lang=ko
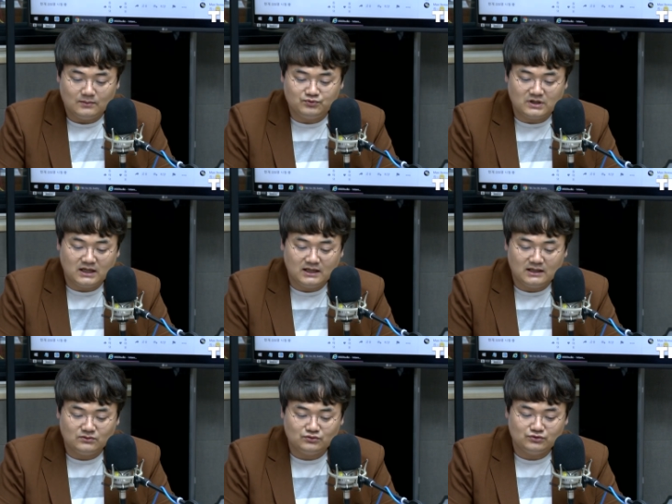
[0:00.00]

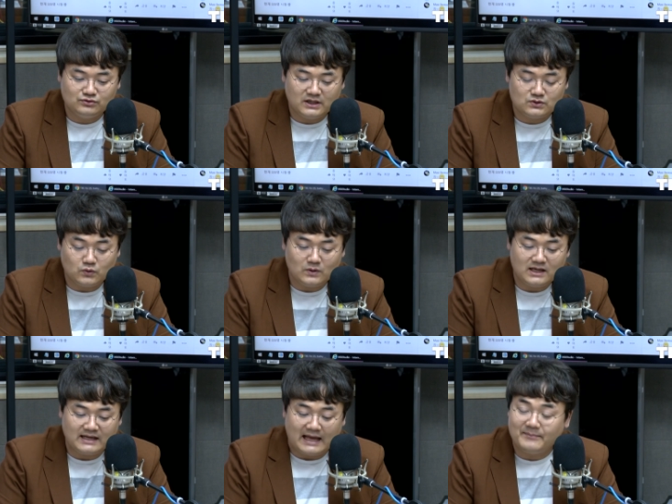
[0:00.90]
북한군의
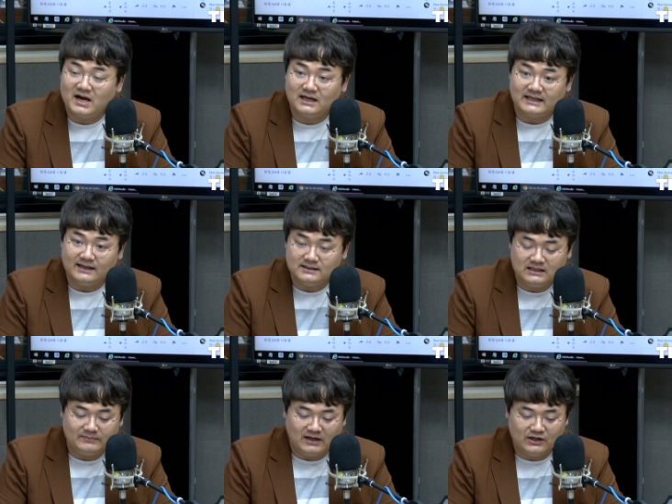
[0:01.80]
총알 네 발
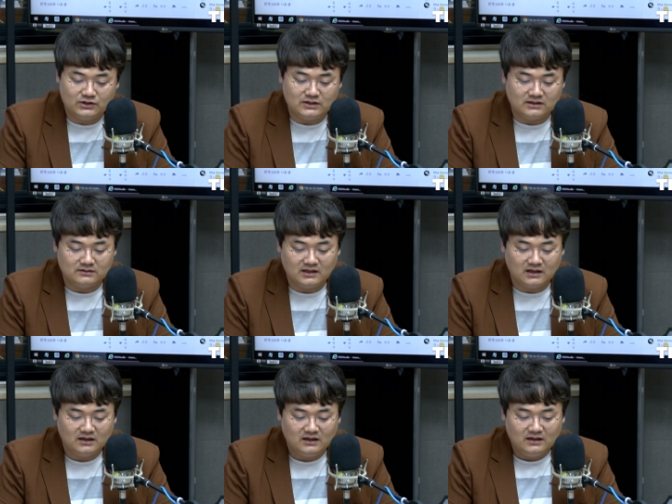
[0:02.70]
탄흔이 발견이 음. 됐는데.